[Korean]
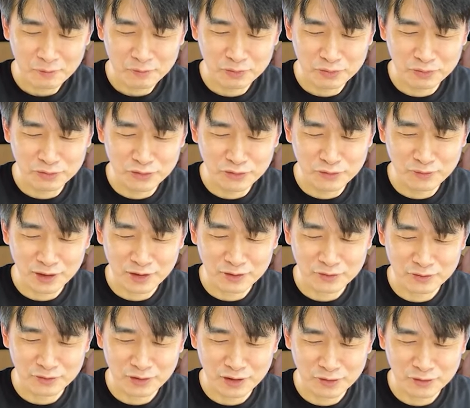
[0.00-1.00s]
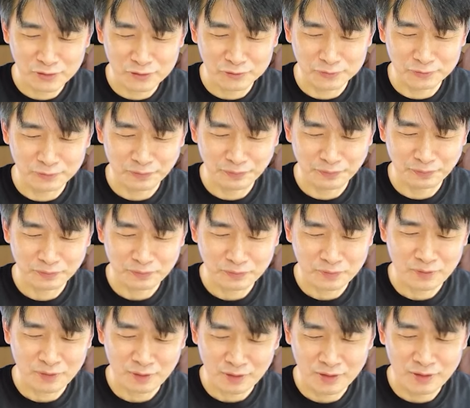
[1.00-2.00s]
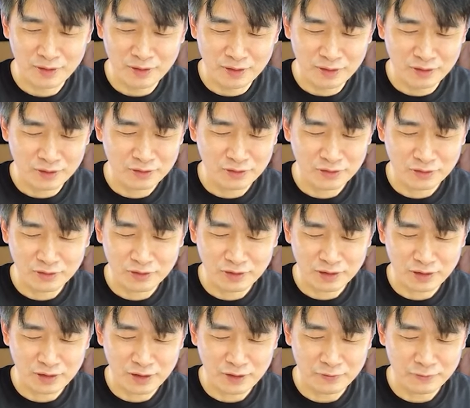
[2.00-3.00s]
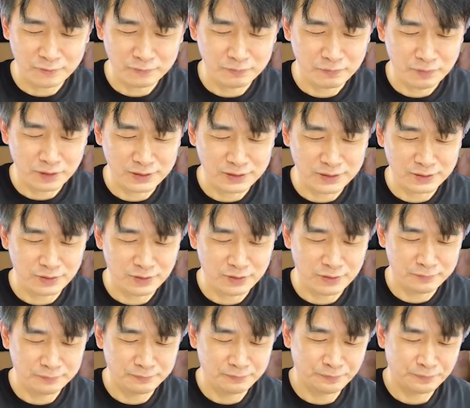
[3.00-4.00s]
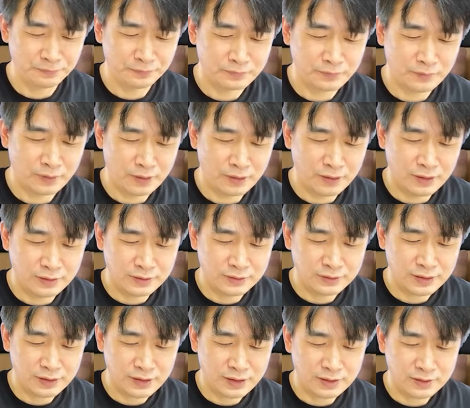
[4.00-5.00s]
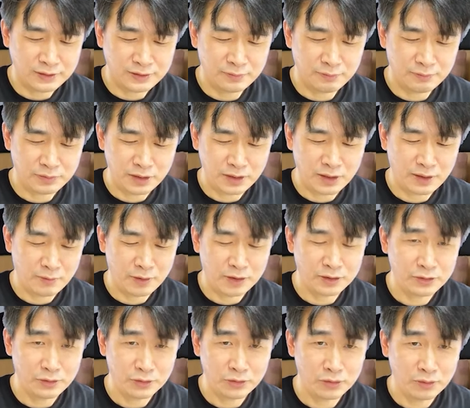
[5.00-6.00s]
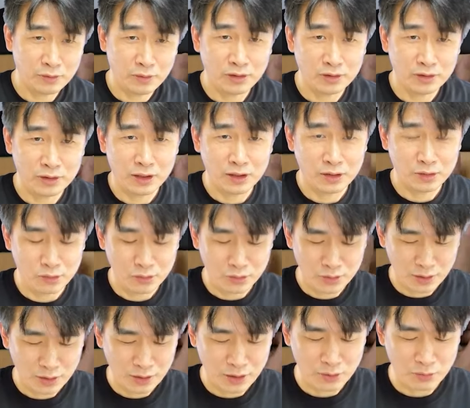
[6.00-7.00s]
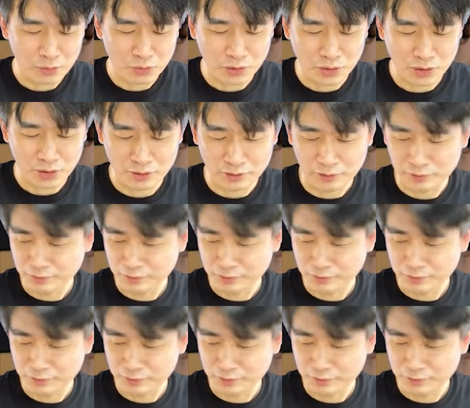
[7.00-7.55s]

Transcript: 분유 맛도 나고 그런 것 같아요. 맛있어요. 자, 집사람 와서 이거 먹으라고 해볼게요.